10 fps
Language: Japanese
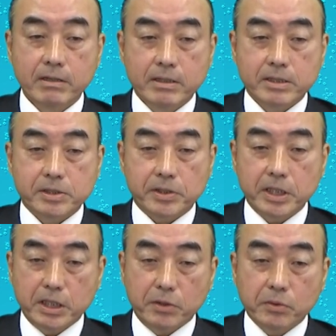次
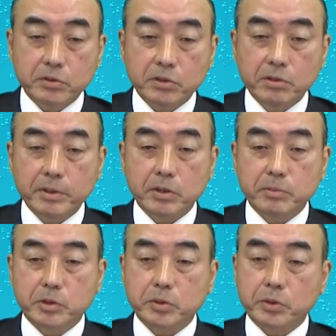に、大殿辺の
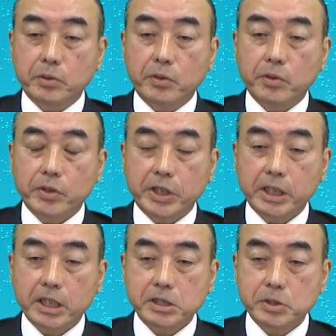御事の引き
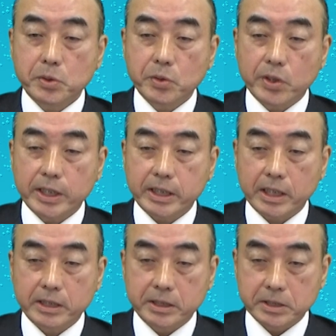出しの
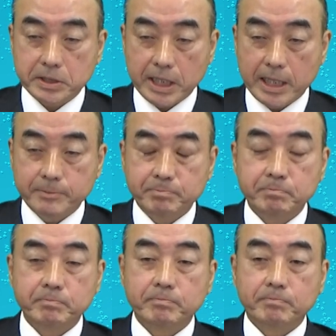働きですが、
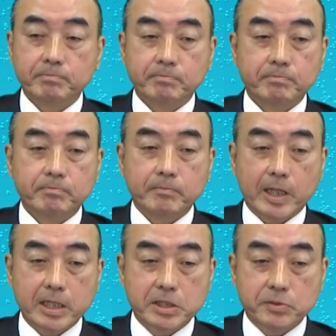
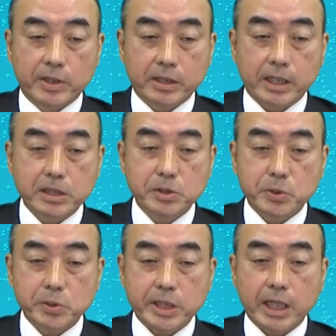胎児は誕生
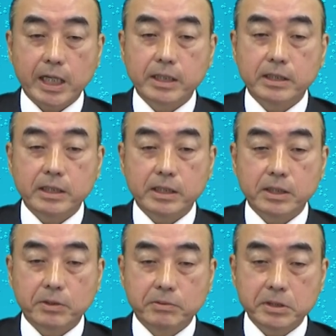を境に
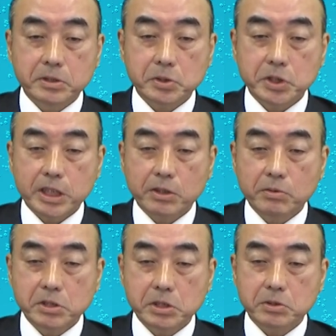独立した
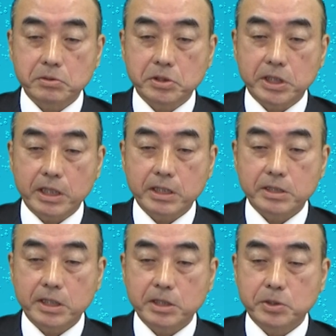個人として
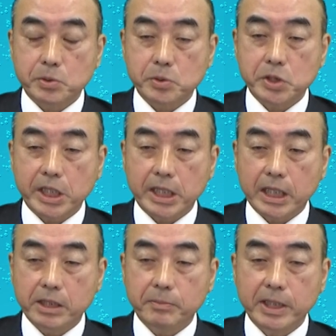成長してい
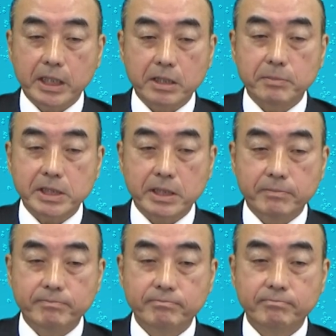かねばなりませ
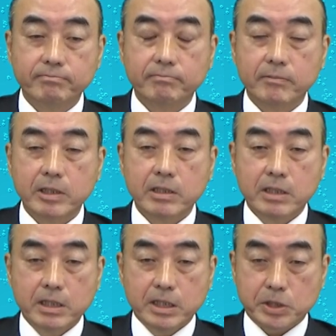ん。
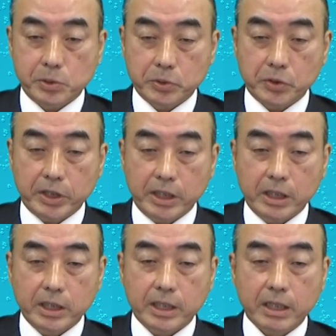その
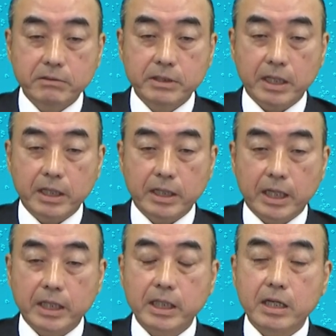時、なくてな
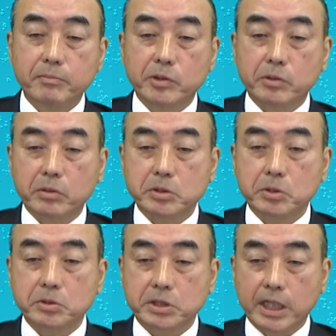らないものの
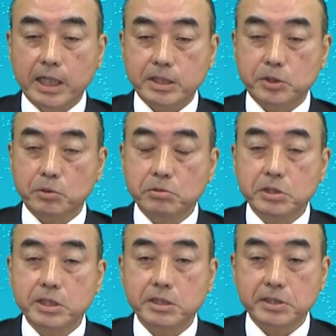一つが食
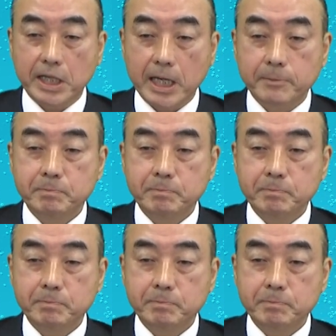事ですが、